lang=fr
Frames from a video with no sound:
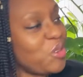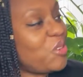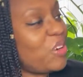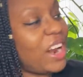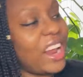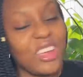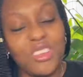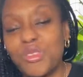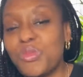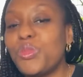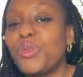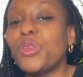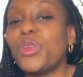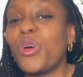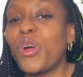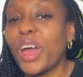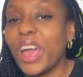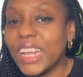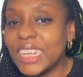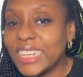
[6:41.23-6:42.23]
voilà, je vous
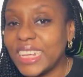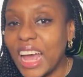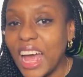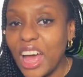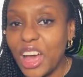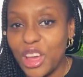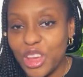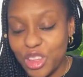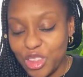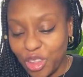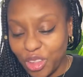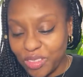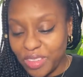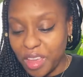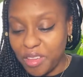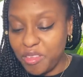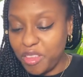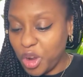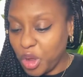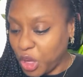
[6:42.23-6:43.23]
montrerai ça dans
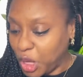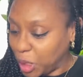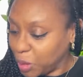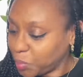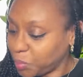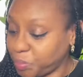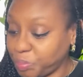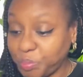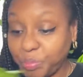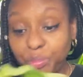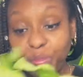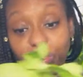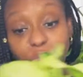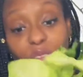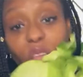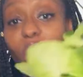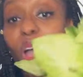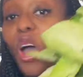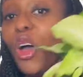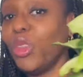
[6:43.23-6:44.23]
un vlog.
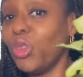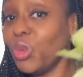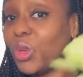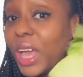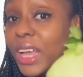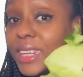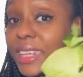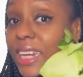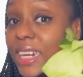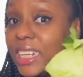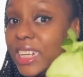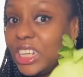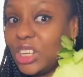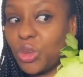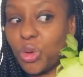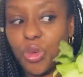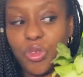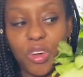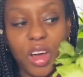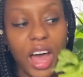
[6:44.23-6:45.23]
En tout cas, celle-ci
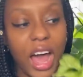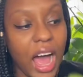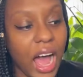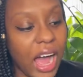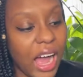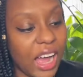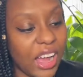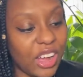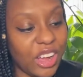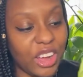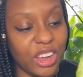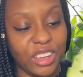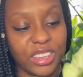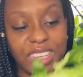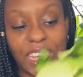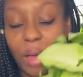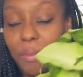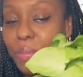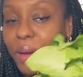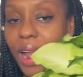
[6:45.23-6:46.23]
trouvera euh,
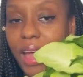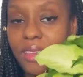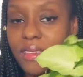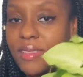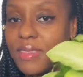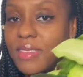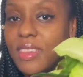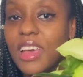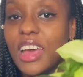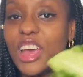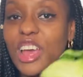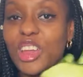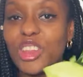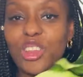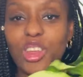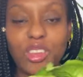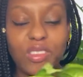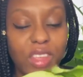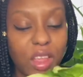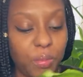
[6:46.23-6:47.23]
sa place
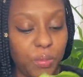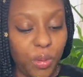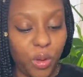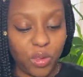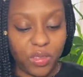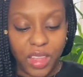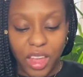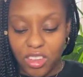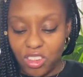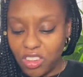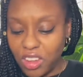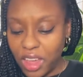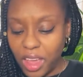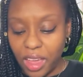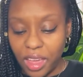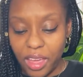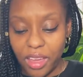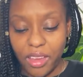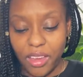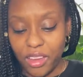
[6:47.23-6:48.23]
dans cette
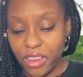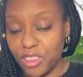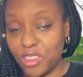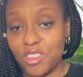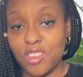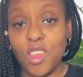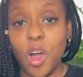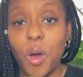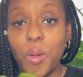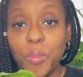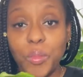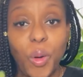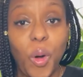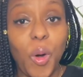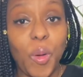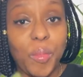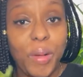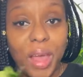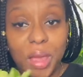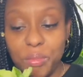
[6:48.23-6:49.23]
plantagère euh, sans
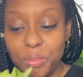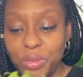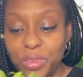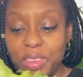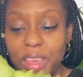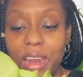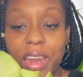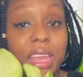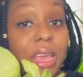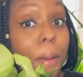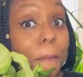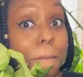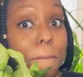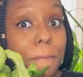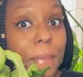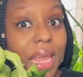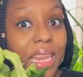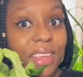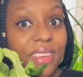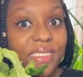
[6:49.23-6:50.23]
problème puisqu'elle est
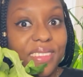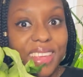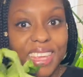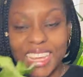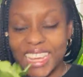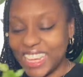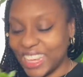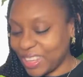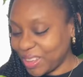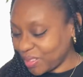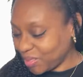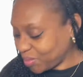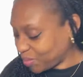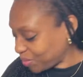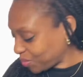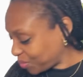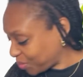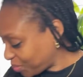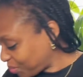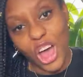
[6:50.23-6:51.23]
magnifique.
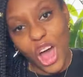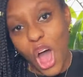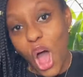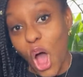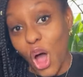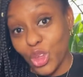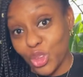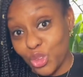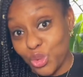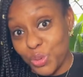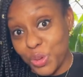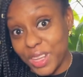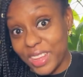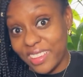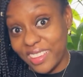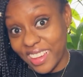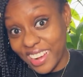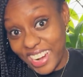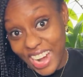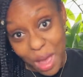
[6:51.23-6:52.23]

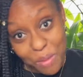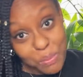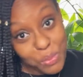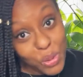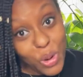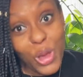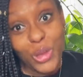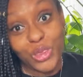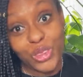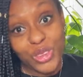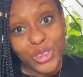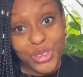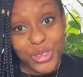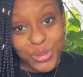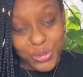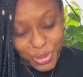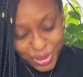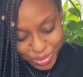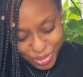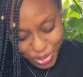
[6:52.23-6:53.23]
Ensuite, la plante
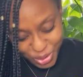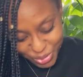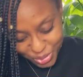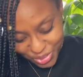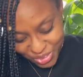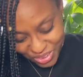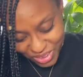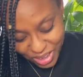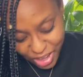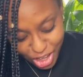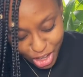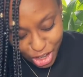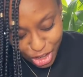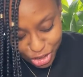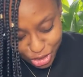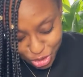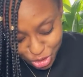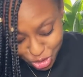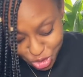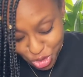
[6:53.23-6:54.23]
suivante
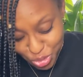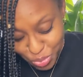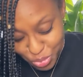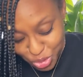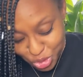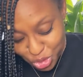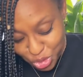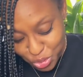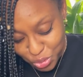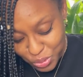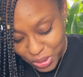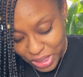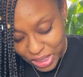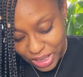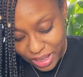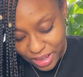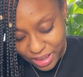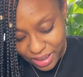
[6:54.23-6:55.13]
euh, que je me suis